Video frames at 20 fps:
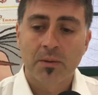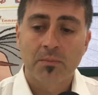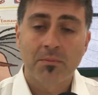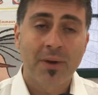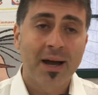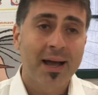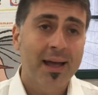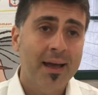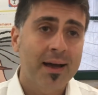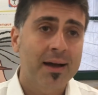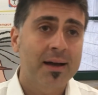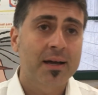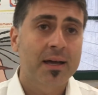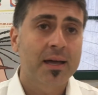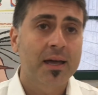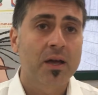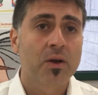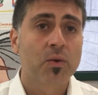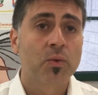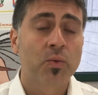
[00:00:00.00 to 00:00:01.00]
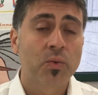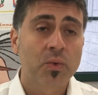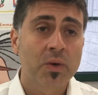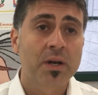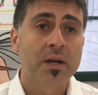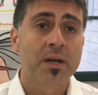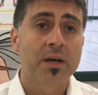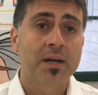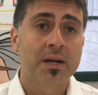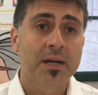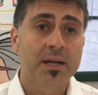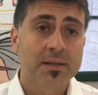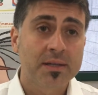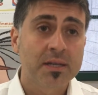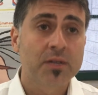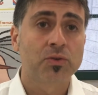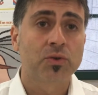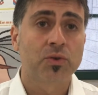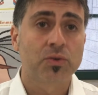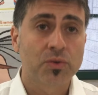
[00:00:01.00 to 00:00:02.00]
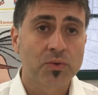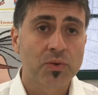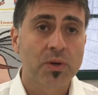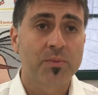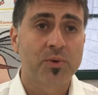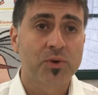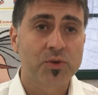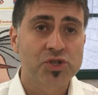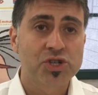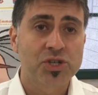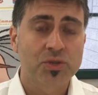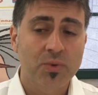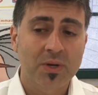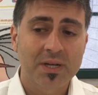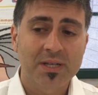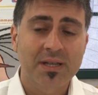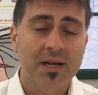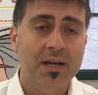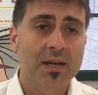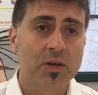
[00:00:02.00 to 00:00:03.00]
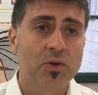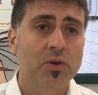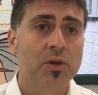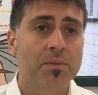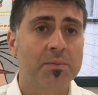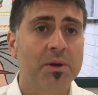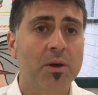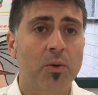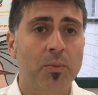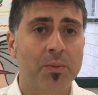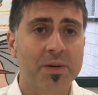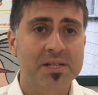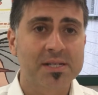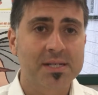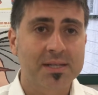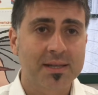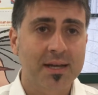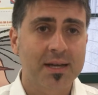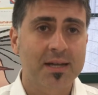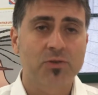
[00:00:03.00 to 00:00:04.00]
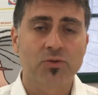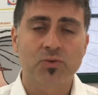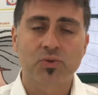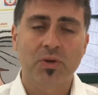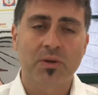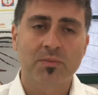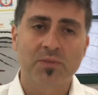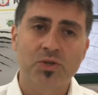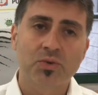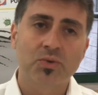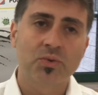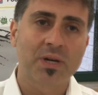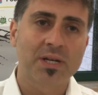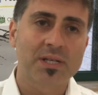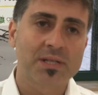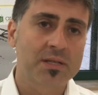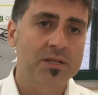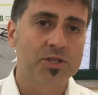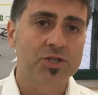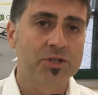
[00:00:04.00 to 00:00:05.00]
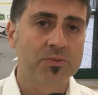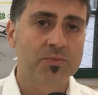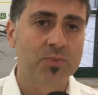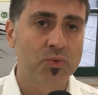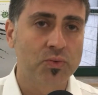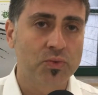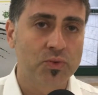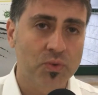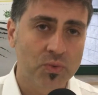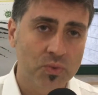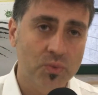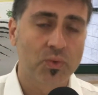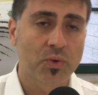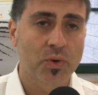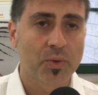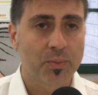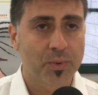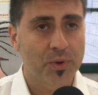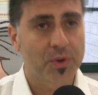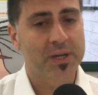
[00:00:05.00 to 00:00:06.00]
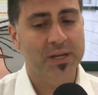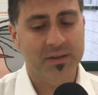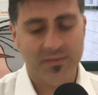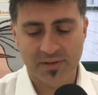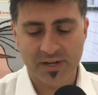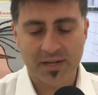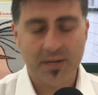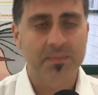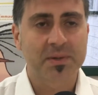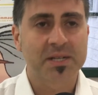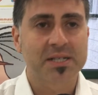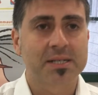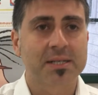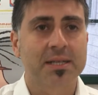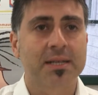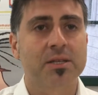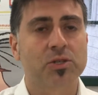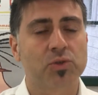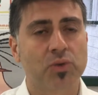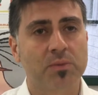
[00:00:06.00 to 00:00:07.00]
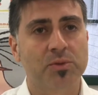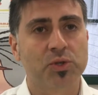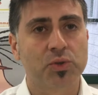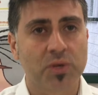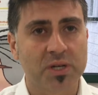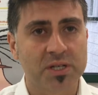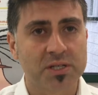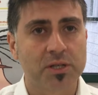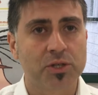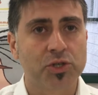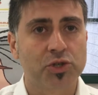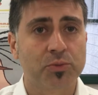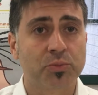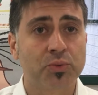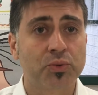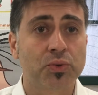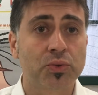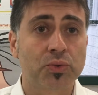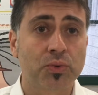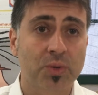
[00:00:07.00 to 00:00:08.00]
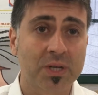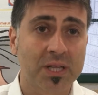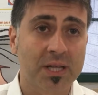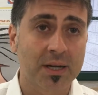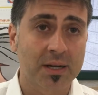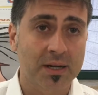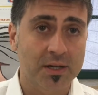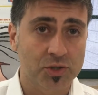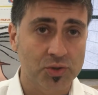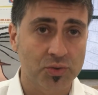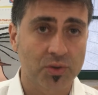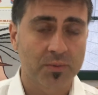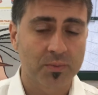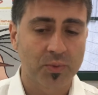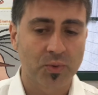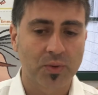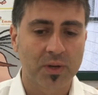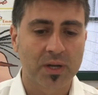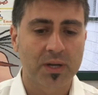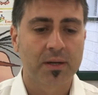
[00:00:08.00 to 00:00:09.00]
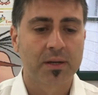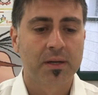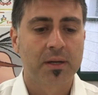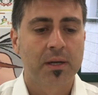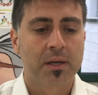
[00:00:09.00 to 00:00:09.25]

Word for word: ma è anche un, il titolo di una progettualità che noi abbiamo presentato sulla misura 16.1 e poi verrà presentata sulla misura 16.2 della Regione Puglia.